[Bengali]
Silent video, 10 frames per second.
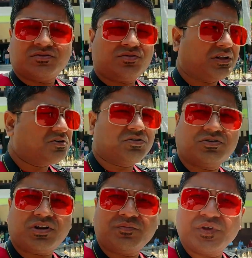তো এতক্ষণ
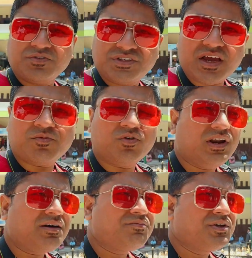ধরে মিউজিয়াম
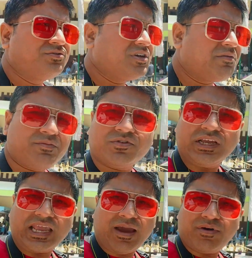ঘুরলাম মিউজিয়ামের মধ্যে
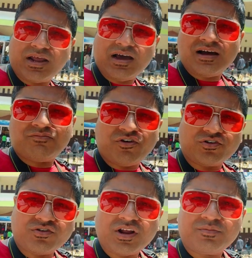ক্যামেরা
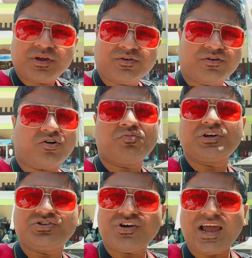ফটোগ্রাফি কোনো রকম
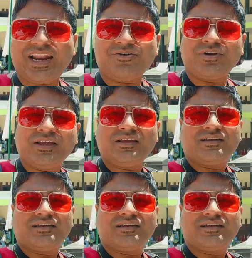কিছু অ্যালাউ নেই